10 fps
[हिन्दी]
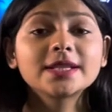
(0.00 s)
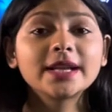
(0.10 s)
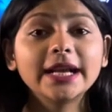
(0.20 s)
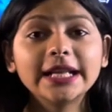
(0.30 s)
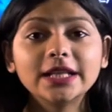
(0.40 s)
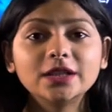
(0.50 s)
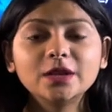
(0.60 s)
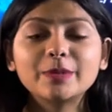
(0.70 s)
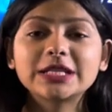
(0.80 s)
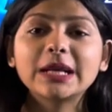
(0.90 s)
स्टडी एंड
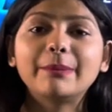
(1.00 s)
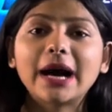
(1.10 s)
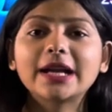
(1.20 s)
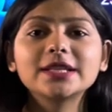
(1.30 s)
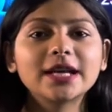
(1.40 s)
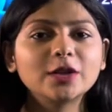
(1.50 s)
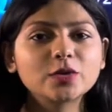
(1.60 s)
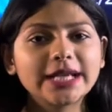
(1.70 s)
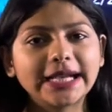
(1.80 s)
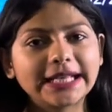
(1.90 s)
लर्न पिछले 12 सालों
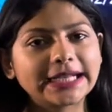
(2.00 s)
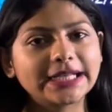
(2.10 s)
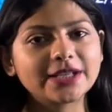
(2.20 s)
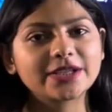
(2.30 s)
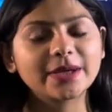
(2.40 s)
से एडटेक इंडस्ट्री